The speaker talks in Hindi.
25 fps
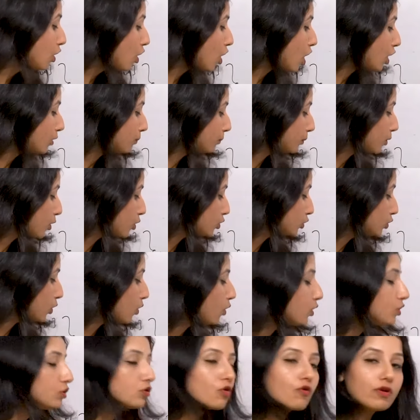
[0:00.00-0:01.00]
और
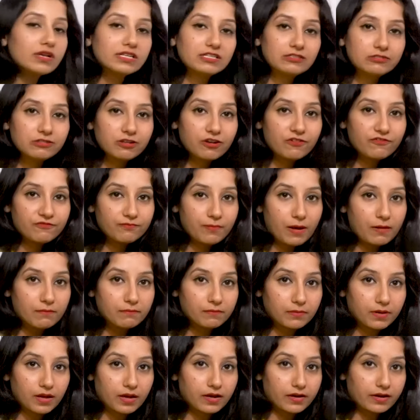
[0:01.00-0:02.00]
प्रोटोन को इस तरफ
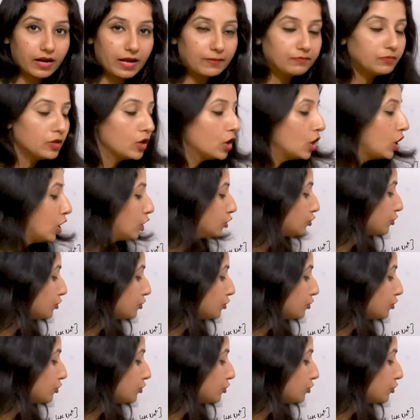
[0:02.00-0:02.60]
पंप कर रहा है